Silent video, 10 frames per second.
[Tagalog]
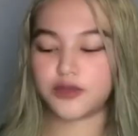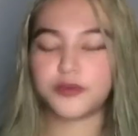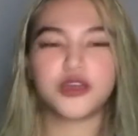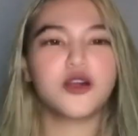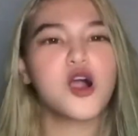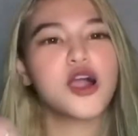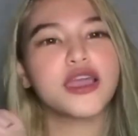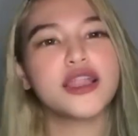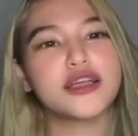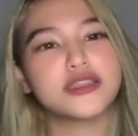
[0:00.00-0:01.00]
Pero
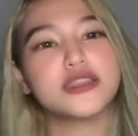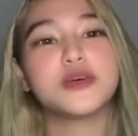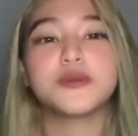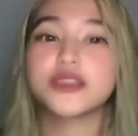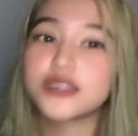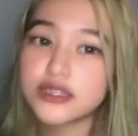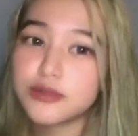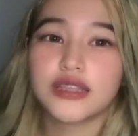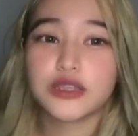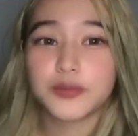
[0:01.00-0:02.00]
okay lang din naman kasi
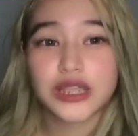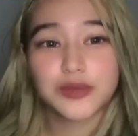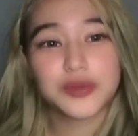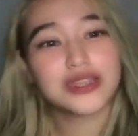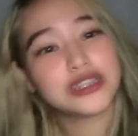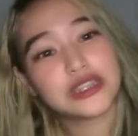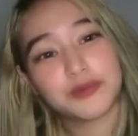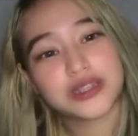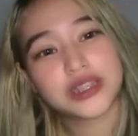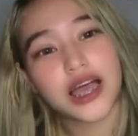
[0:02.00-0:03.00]
diba, nasa Pilipinas
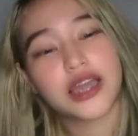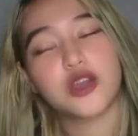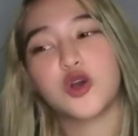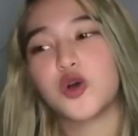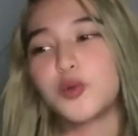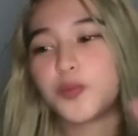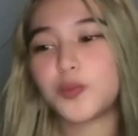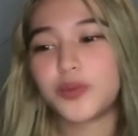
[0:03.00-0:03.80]
naman tayo.